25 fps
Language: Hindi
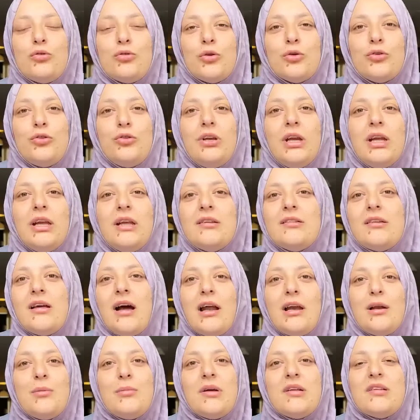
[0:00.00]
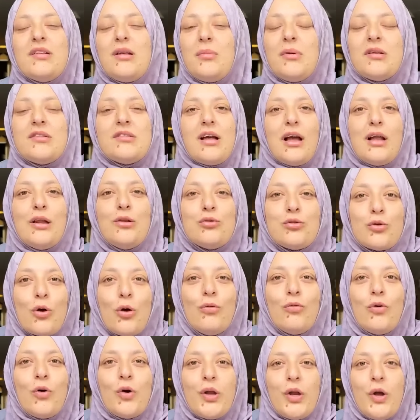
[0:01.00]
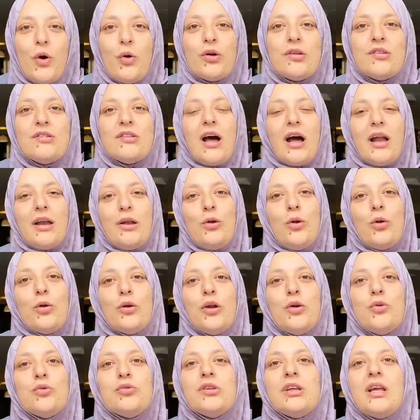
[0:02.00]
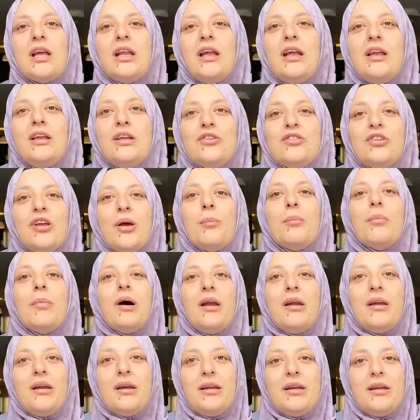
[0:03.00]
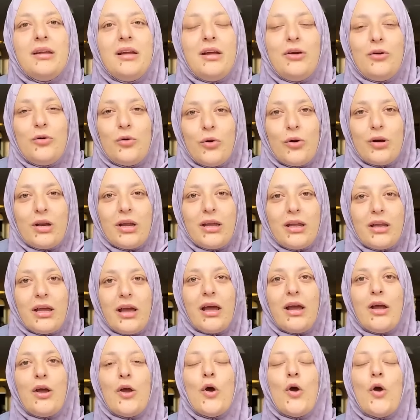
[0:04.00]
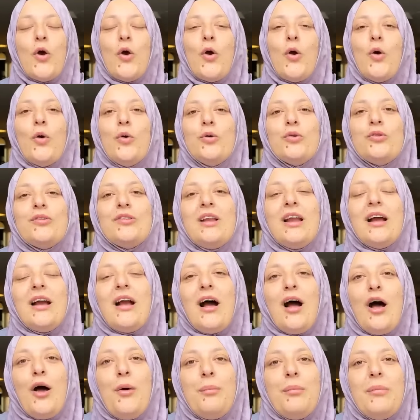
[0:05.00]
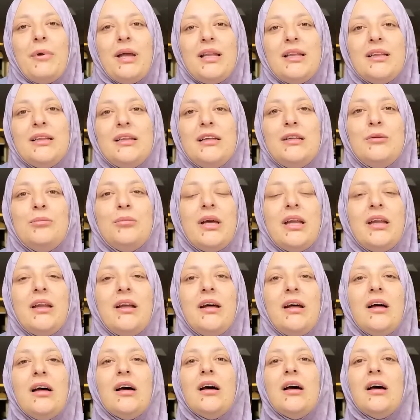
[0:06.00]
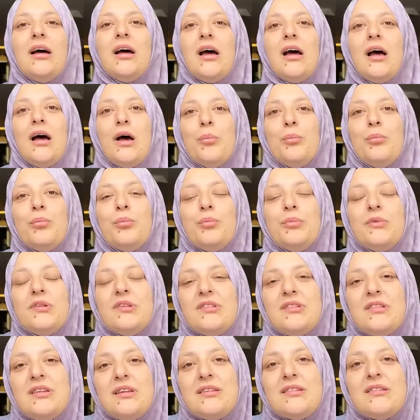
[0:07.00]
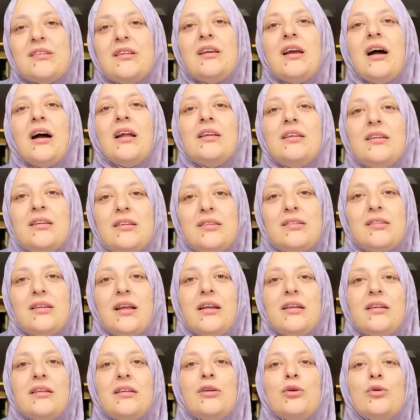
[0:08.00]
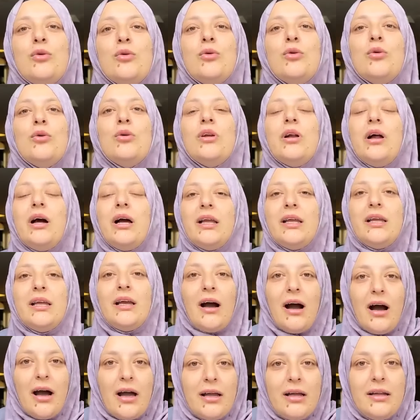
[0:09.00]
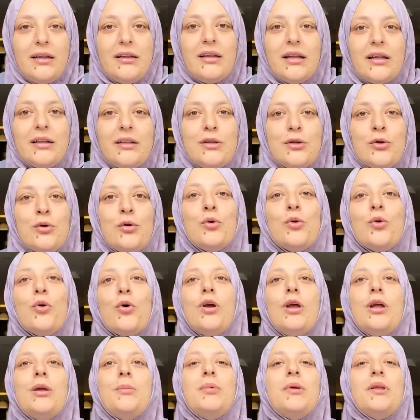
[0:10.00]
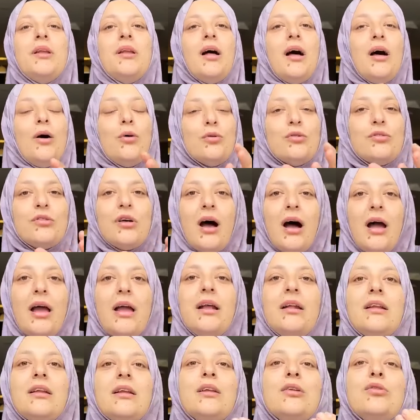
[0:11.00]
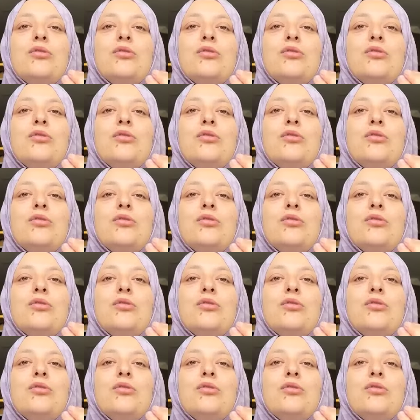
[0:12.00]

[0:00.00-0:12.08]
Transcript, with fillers: सोच रहे कि सारे मसा मसाइल सॉल्व हो रही है और सारे लोग ना उसके लिए नीचे मर रही है रो रही है उसने कहा मैं दिन में ना सिक्सटी हदीस देखती हूँ कुरान की आयत देखती हूँ कोई भी ना उस आयत की